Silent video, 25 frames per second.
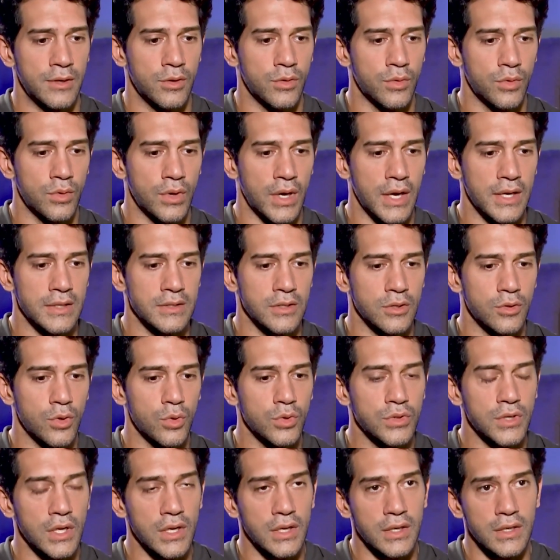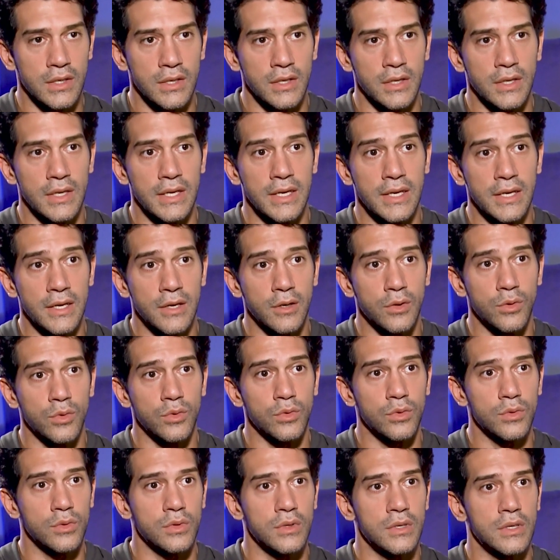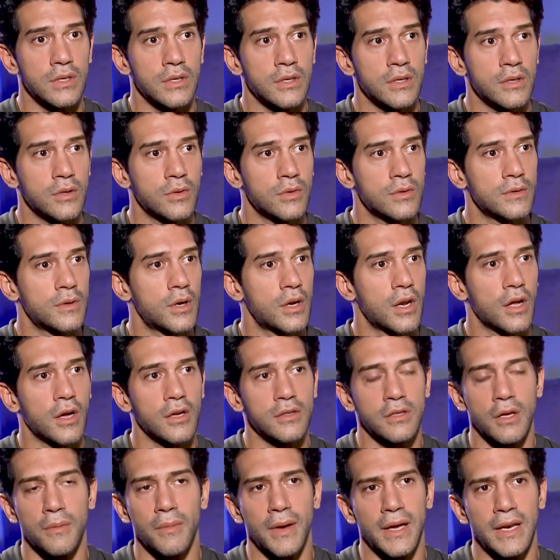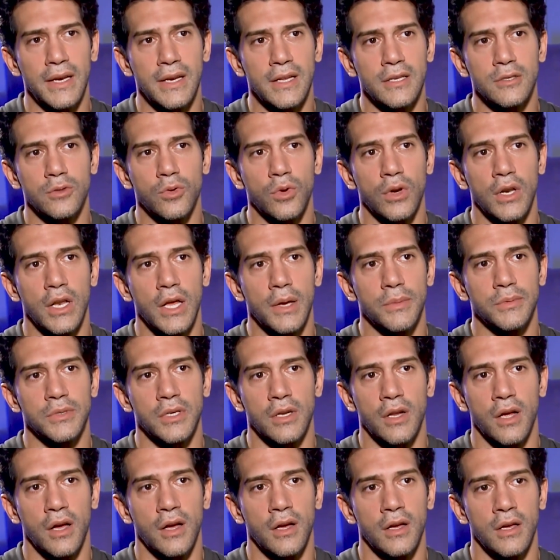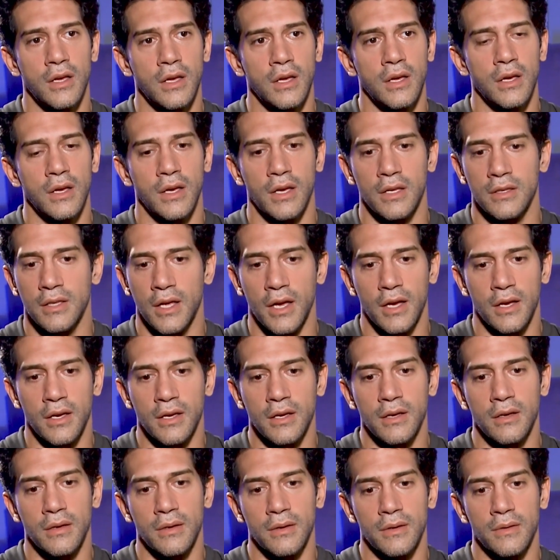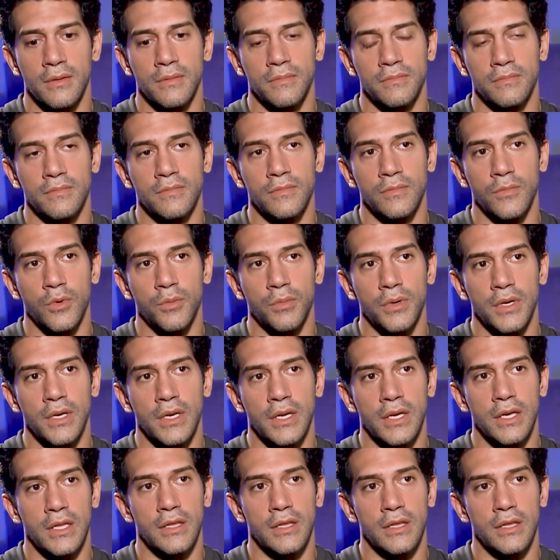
وعايزه توصل لايه وعلاقتها مع الناس كلها بصراحه كانت حاجه مبهره